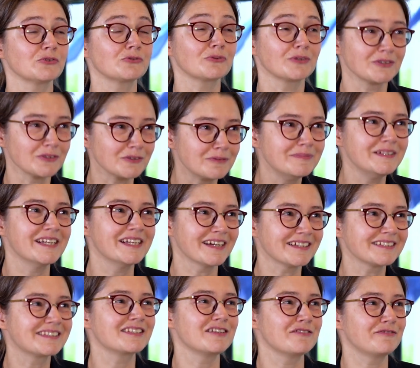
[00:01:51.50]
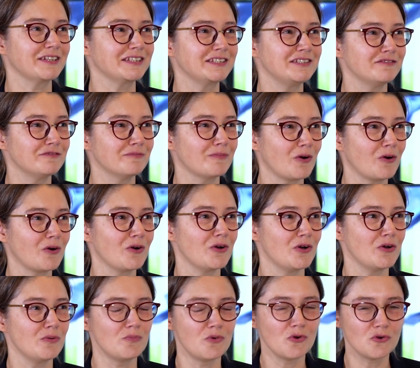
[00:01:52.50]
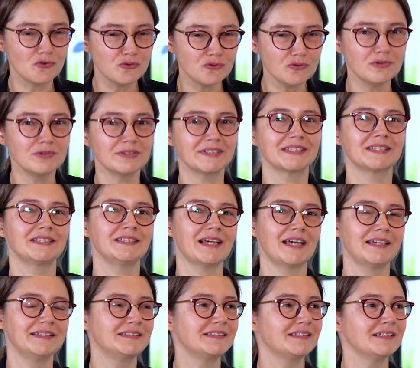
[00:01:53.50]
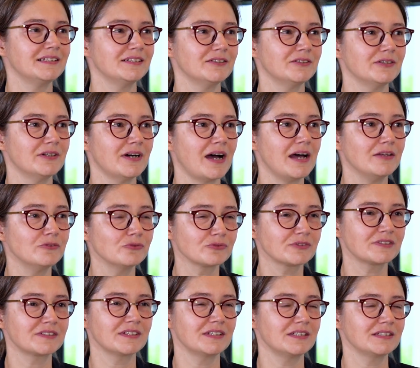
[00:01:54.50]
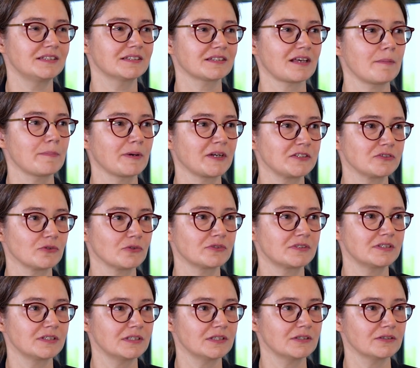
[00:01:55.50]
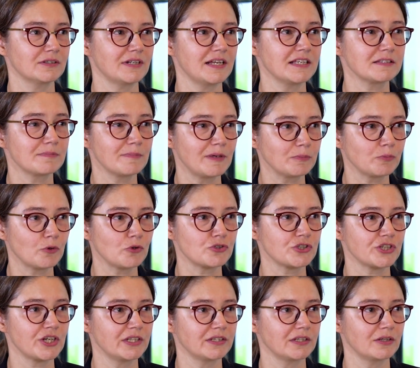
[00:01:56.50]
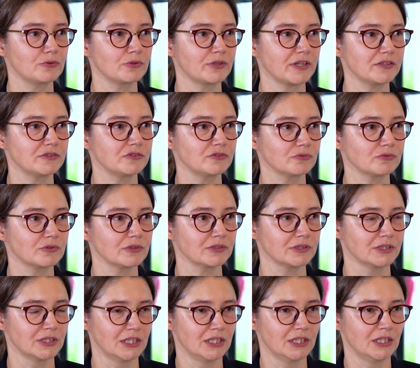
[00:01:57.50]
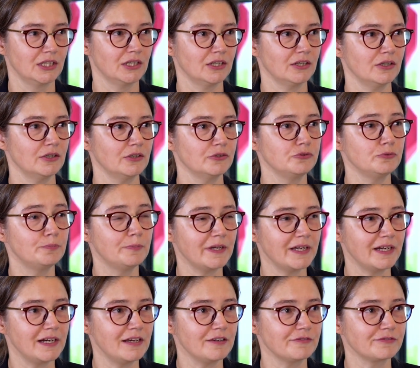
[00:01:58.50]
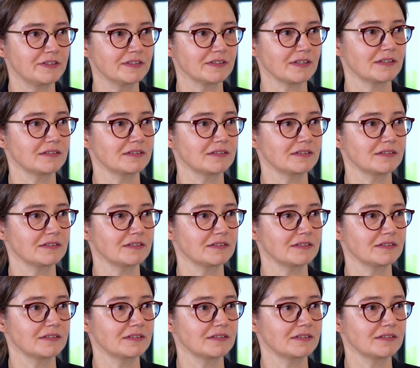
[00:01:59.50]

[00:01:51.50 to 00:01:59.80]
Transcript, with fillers: 60 milliards, c'est effectivement euh, beaucoup. Ce qui a été euh, annoncé, qui sera présenté euh, la semaine prochaine à l'occasion du PLF qui sera